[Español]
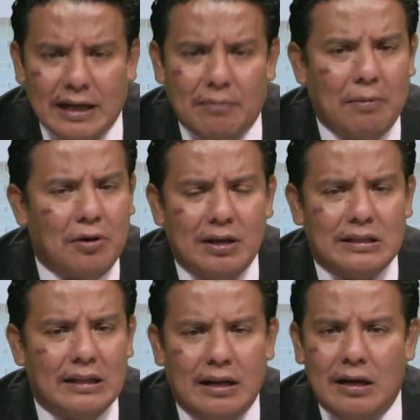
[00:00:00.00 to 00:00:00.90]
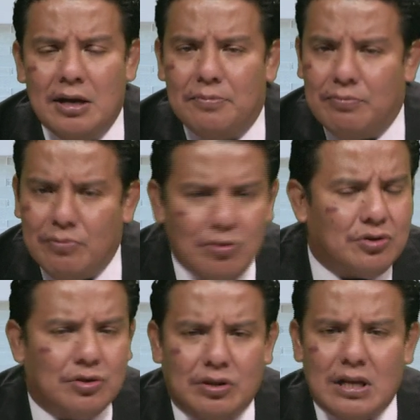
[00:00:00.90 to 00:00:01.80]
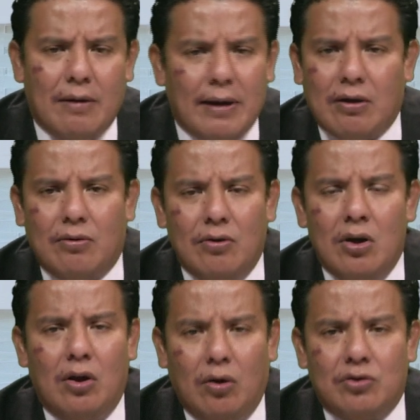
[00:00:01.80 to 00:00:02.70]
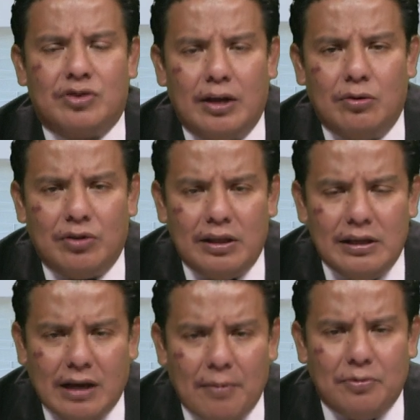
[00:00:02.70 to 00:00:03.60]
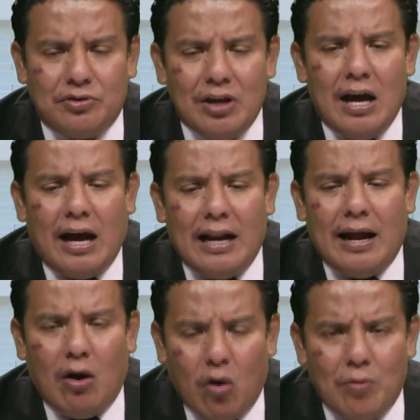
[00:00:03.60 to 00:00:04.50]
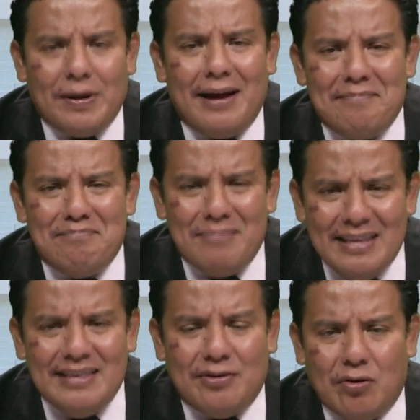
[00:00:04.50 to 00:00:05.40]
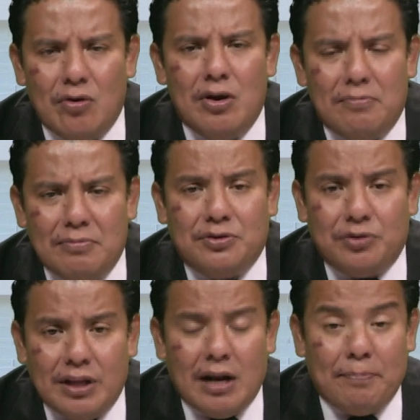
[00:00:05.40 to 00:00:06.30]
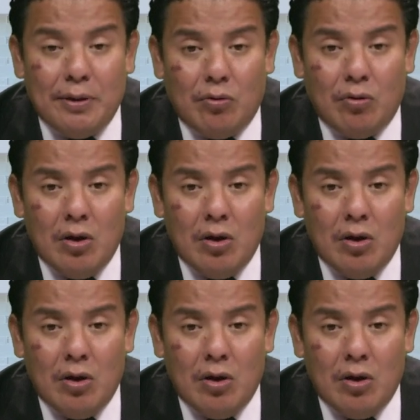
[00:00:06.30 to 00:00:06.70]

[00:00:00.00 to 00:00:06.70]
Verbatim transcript: Vamos a tener mucho trabajo los que nos dedicamos a la obra médico misionera, pero